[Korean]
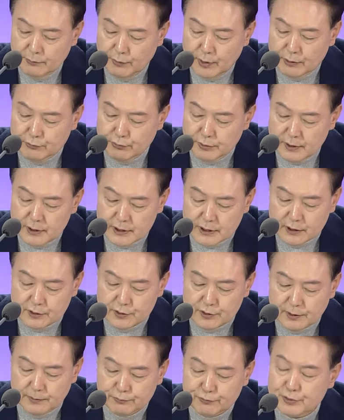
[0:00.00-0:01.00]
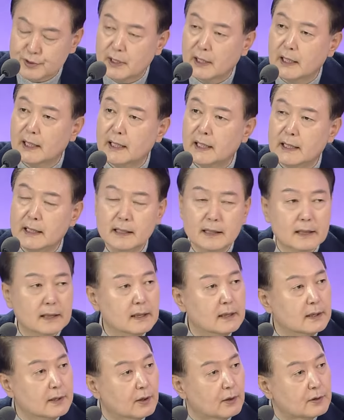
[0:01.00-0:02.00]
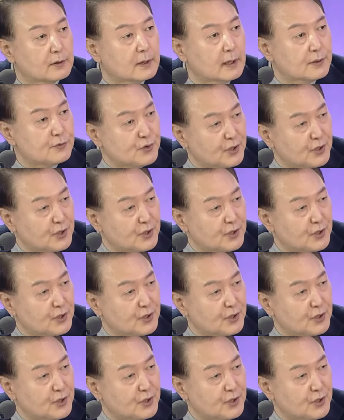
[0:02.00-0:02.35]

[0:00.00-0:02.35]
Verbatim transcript: 외국인 직접 투자가 역대